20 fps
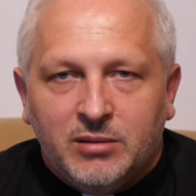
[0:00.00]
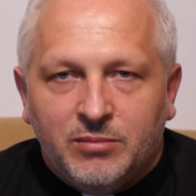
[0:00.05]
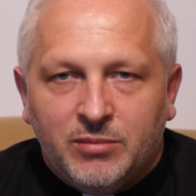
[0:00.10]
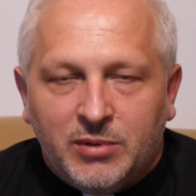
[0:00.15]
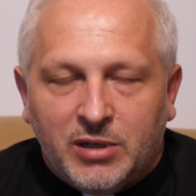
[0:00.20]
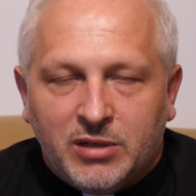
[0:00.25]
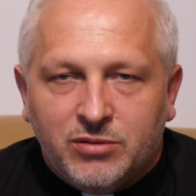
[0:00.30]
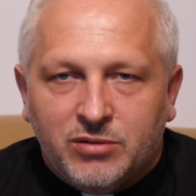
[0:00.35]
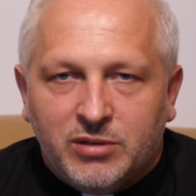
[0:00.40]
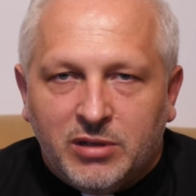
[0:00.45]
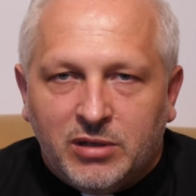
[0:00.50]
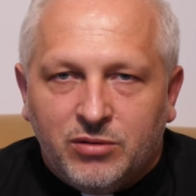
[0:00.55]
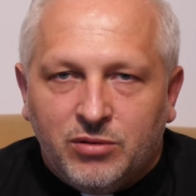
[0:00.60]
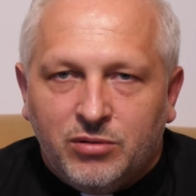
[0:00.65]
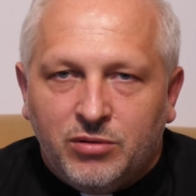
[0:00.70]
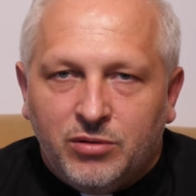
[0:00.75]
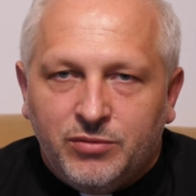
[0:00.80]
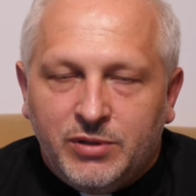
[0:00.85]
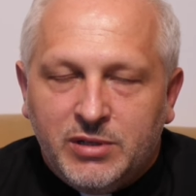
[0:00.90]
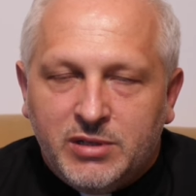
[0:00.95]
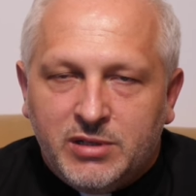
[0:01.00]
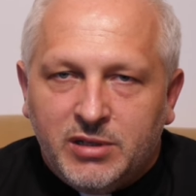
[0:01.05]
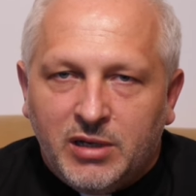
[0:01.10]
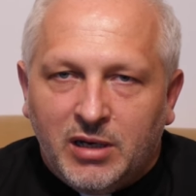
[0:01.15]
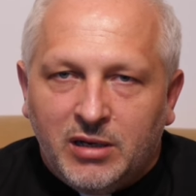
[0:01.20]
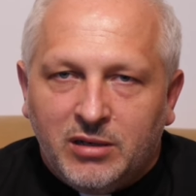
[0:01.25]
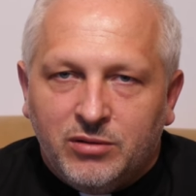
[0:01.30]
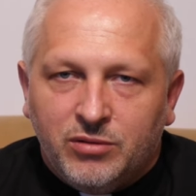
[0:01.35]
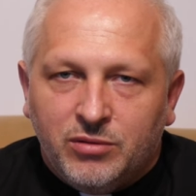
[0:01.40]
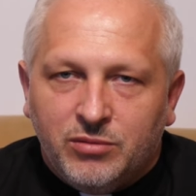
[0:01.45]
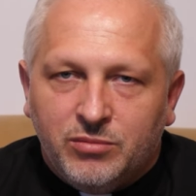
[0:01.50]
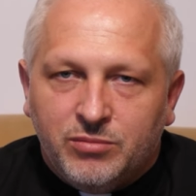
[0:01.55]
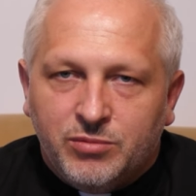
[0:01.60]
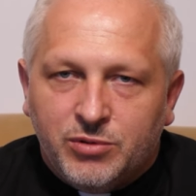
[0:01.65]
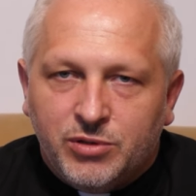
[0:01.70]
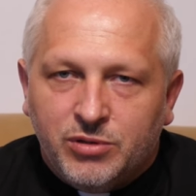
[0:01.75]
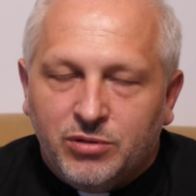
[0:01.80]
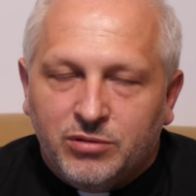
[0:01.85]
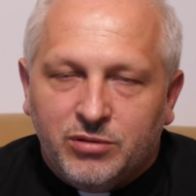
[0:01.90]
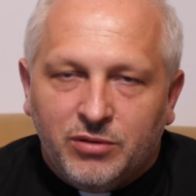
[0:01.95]
bardzo taką oficjalną,
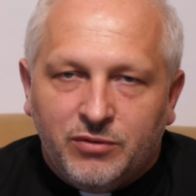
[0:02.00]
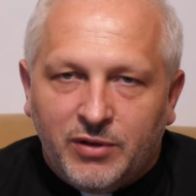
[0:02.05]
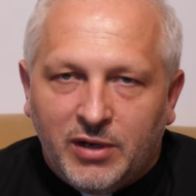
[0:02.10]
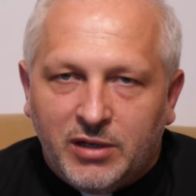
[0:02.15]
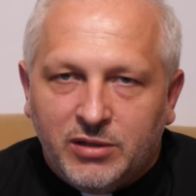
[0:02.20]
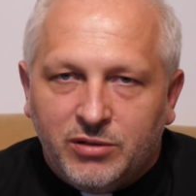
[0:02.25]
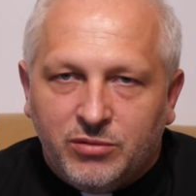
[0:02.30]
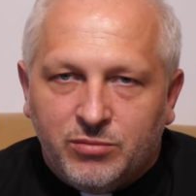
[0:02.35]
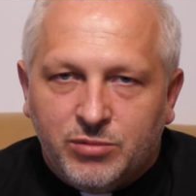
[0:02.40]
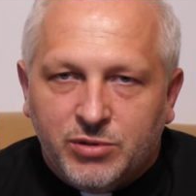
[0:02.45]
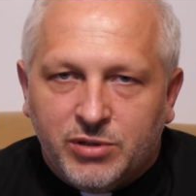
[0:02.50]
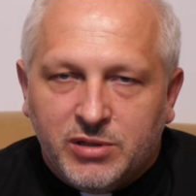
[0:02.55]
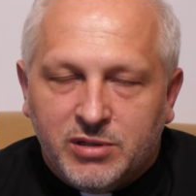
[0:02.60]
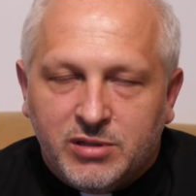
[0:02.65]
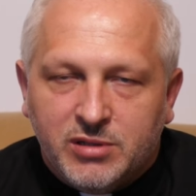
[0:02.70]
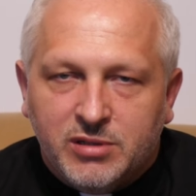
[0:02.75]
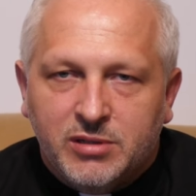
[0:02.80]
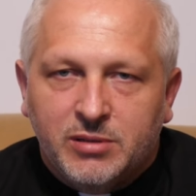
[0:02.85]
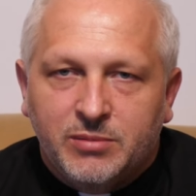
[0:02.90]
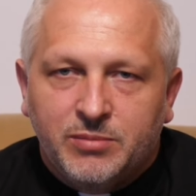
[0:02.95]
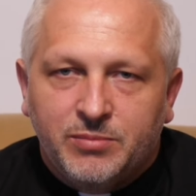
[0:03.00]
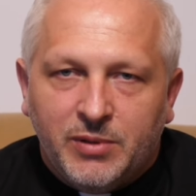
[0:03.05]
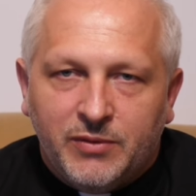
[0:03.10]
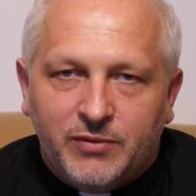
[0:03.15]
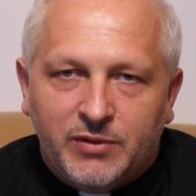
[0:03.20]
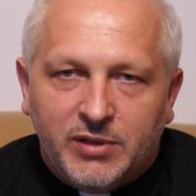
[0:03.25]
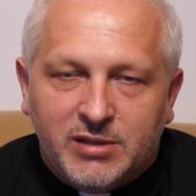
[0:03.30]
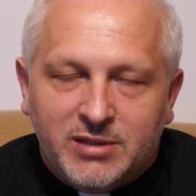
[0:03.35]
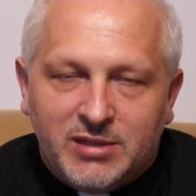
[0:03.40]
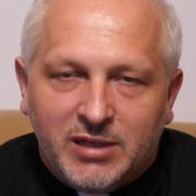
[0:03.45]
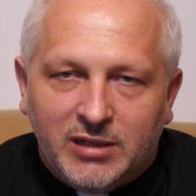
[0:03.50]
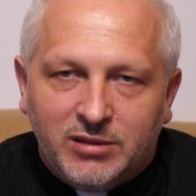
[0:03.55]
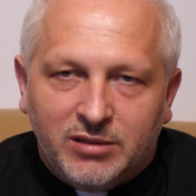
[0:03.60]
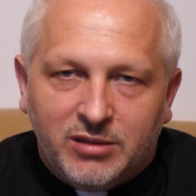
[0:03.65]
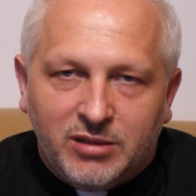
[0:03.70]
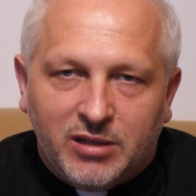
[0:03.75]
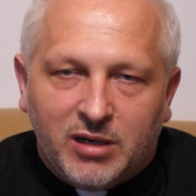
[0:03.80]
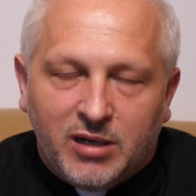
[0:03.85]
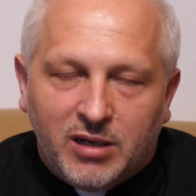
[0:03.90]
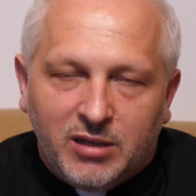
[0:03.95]
przygotowaną przez pewne
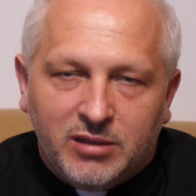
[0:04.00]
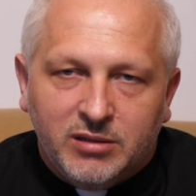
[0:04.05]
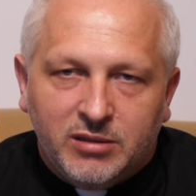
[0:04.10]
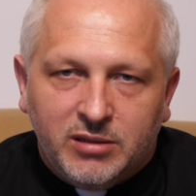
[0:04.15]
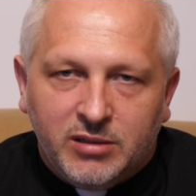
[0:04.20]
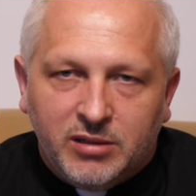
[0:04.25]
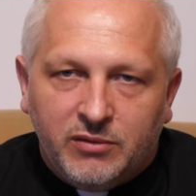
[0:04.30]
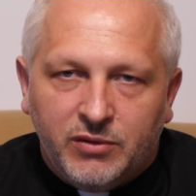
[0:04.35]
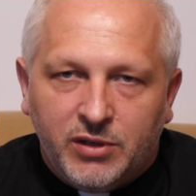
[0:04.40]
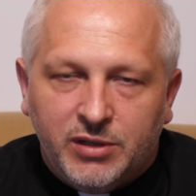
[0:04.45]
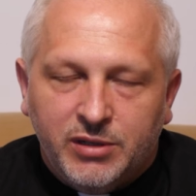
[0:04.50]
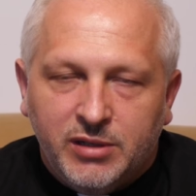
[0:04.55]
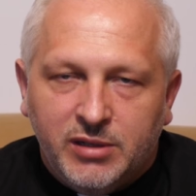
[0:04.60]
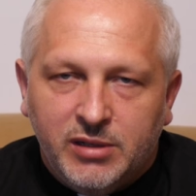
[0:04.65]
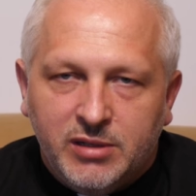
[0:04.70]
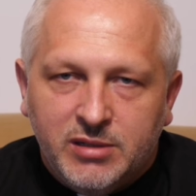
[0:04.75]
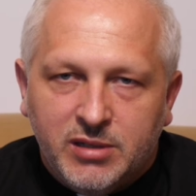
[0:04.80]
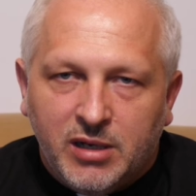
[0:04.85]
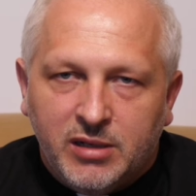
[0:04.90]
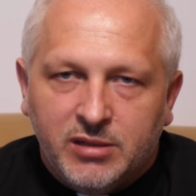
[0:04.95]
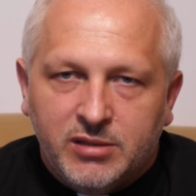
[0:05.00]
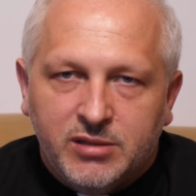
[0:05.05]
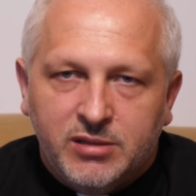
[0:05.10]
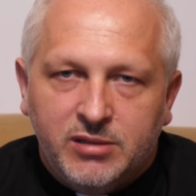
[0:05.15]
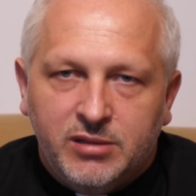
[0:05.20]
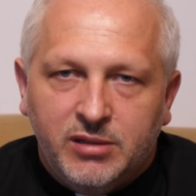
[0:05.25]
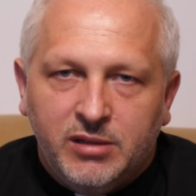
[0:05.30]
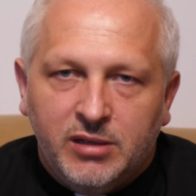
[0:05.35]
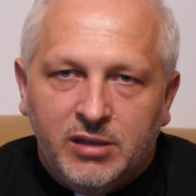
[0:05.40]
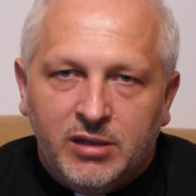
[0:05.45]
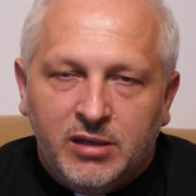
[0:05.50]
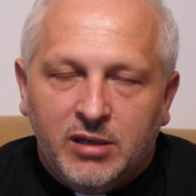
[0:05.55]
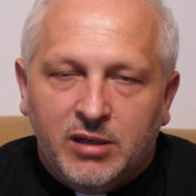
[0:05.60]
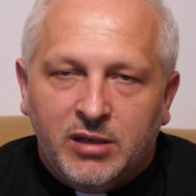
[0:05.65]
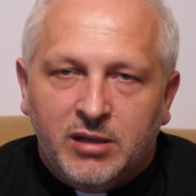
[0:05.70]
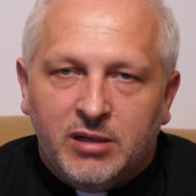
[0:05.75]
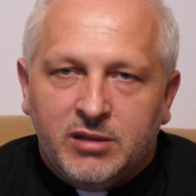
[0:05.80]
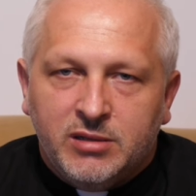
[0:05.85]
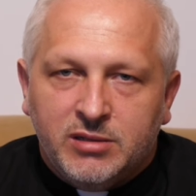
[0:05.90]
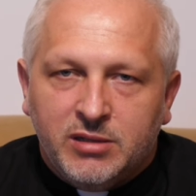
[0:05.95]
centra antyewangelizacji,
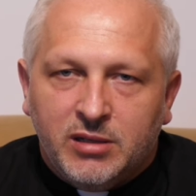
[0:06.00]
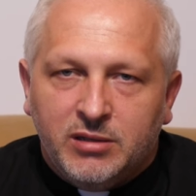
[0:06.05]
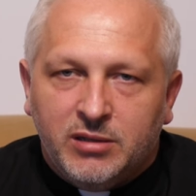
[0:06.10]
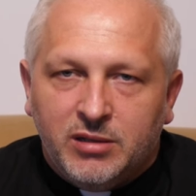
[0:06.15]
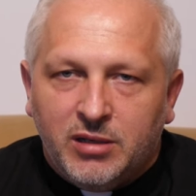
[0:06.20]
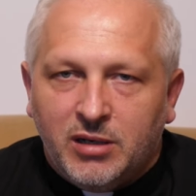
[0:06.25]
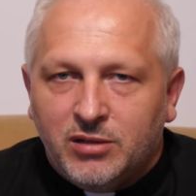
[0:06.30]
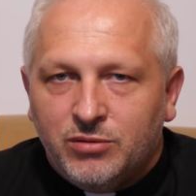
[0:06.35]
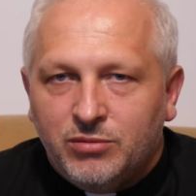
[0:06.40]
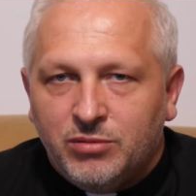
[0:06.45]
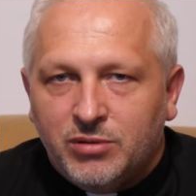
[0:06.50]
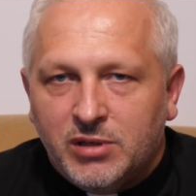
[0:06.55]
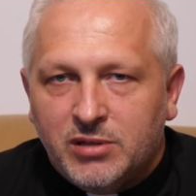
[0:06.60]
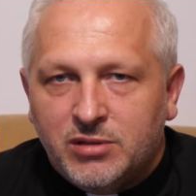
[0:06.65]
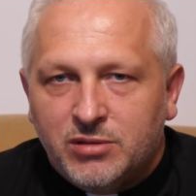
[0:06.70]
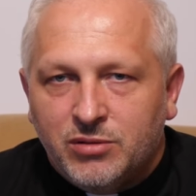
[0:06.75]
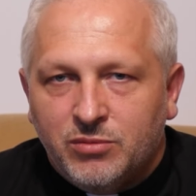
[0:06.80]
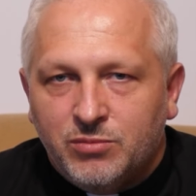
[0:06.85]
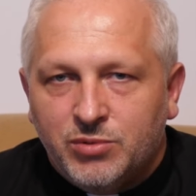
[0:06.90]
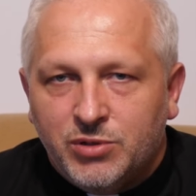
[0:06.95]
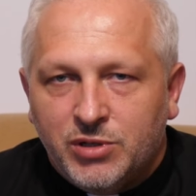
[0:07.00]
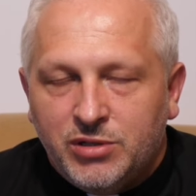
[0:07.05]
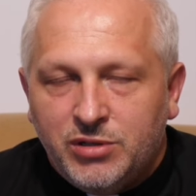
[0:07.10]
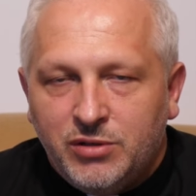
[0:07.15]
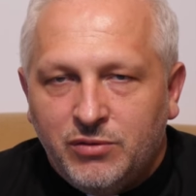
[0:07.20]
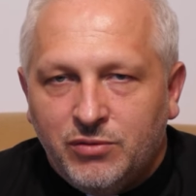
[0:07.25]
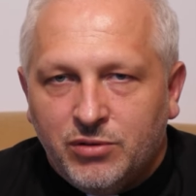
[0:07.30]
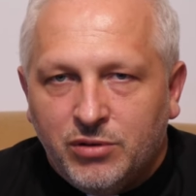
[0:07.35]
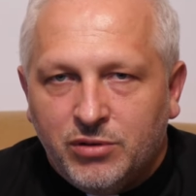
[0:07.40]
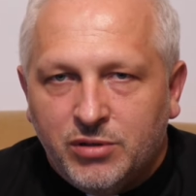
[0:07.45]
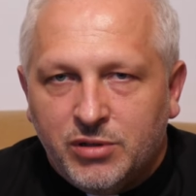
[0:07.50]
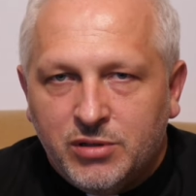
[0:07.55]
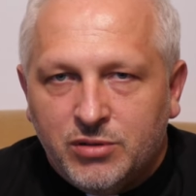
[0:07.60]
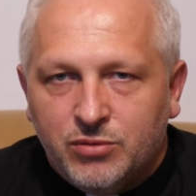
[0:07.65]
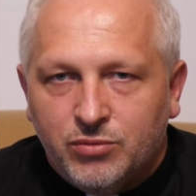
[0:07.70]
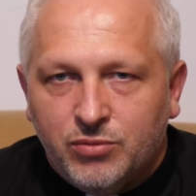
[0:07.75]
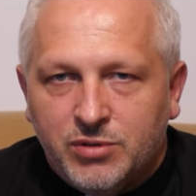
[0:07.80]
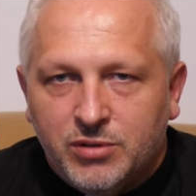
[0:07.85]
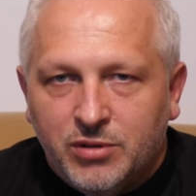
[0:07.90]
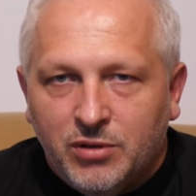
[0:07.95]
centra, które są przeciwko
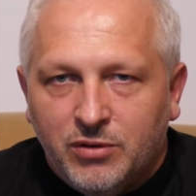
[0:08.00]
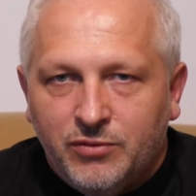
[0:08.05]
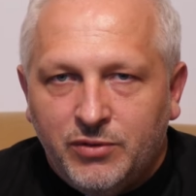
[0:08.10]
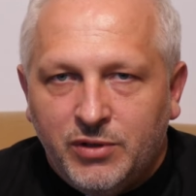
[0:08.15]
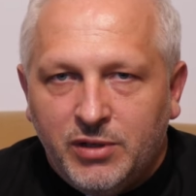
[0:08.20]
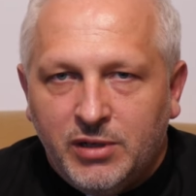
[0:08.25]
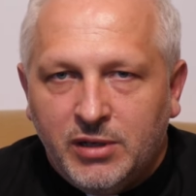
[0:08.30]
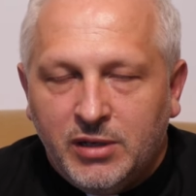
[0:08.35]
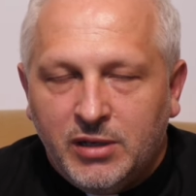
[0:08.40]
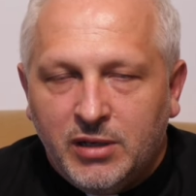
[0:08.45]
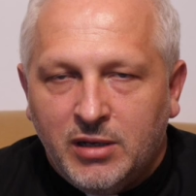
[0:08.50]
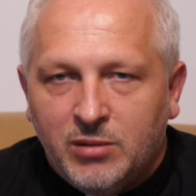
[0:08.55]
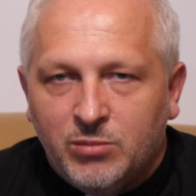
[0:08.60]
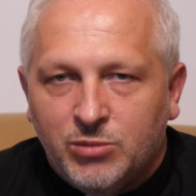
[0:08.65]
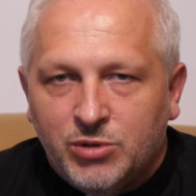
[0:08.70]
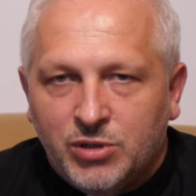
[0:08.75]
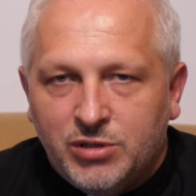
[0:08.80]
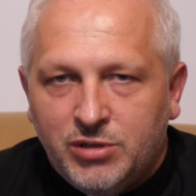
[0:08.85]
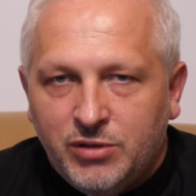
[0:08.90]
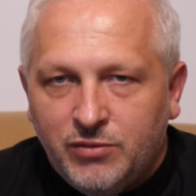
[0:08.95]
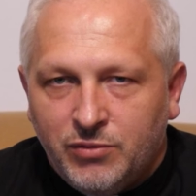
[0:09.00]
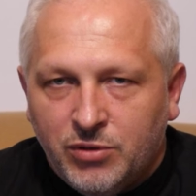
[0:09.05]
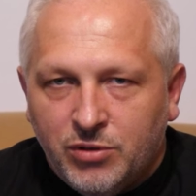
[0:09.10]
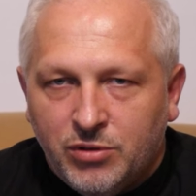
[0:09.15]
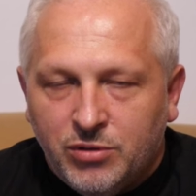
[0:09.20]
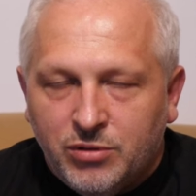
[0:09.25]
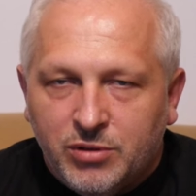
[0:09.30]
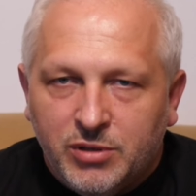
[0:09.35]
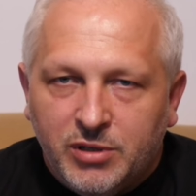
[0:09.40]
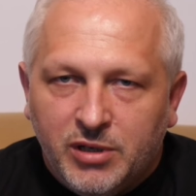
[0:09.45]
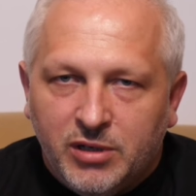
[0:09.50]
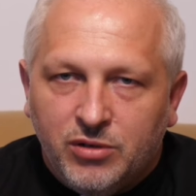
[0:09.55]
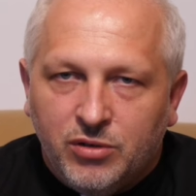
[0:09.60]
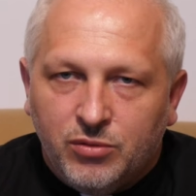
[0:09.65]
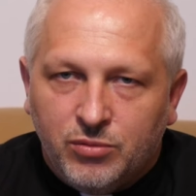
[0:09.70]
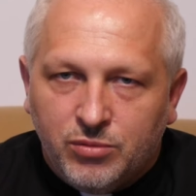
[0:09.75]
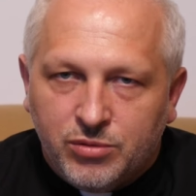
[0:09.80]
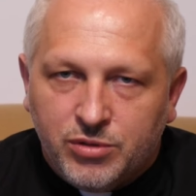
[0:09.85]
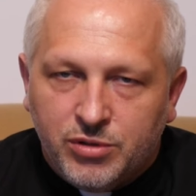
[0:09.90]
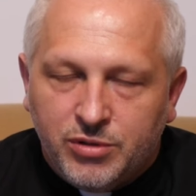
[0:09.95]
Chrystusowi, przeciwko Jego
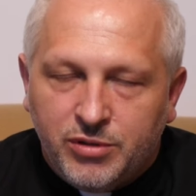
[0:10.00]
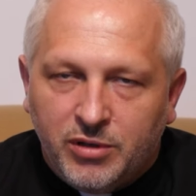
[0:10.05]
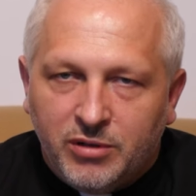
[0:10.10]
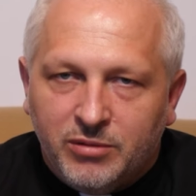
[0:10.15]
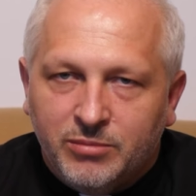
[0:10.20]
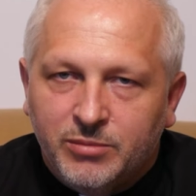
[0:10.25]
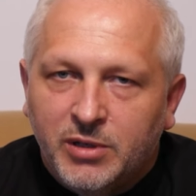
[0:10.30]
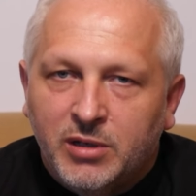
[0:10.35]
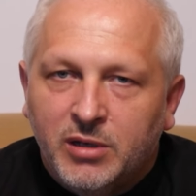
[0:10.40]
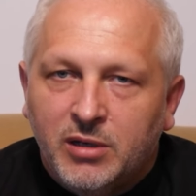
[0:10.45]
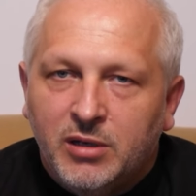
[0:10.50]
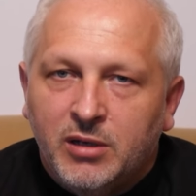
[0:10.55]
uczniom.